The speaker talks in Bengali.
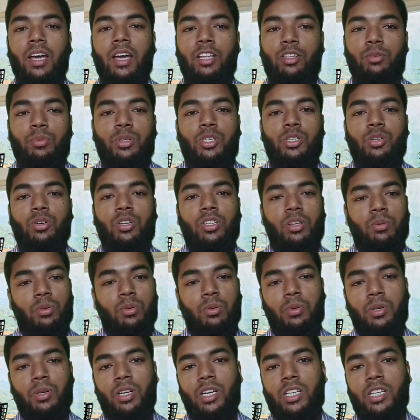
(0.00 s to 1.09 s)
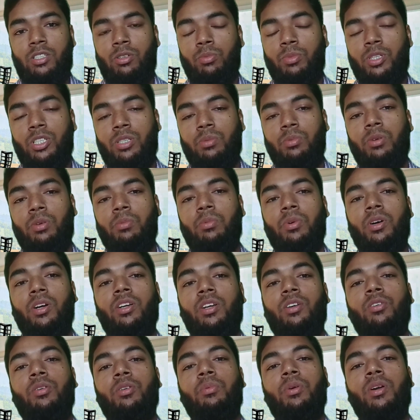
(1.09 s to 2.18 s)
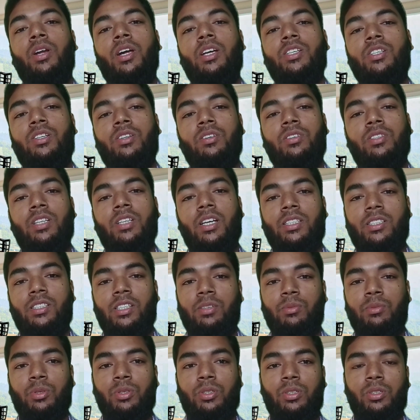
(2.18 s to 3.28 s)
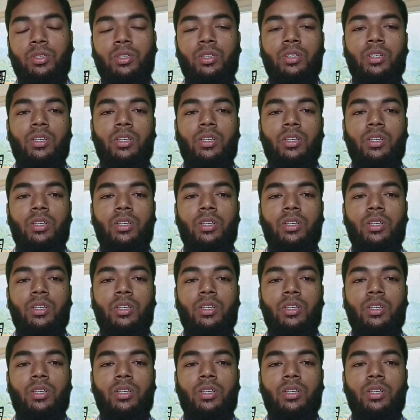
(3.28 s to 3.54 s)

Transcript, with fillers: এত বেশি কথা বলবো না এত বেশি বকবকানি করবো না আশা করছি আজকে মতো